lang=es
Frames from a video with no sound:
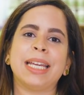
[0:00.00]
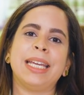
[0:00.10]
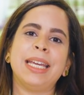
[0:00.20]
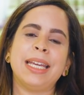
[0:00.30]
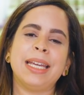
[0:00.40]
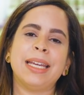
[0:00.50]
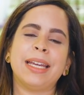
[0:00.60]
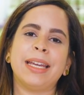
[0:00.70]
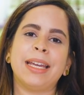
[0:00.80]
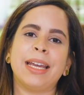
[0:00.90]
y
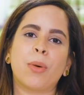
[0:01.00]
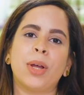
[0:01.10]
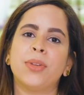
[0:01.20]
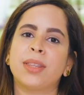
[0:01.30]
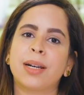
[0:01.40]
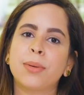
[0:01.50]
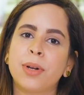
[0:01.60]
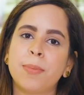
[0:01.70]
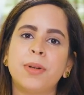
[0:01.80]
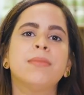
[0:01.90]
eh, cuando entra al
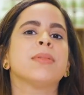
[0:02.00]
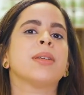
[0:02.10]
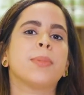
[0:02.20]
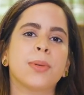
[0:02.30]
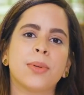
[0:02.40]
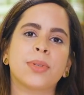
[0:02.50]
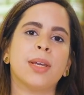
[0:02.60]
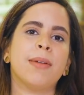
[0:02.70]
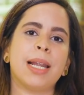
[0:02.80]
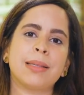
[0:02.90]
cuerpo se
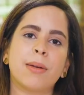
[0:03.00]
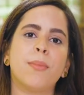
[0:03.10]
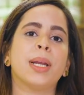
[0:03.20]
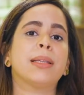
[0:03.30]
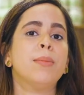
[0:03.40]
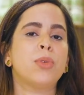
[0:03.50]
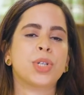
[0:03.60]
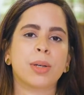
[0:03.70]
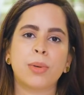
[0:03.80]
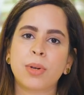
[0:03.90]
produce, ¿verdad? Se convierte en
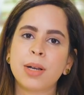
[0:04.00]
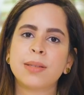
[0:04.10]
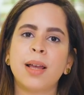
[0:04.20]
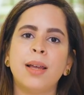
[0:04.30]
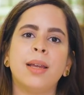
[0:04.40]
mucha glucosa.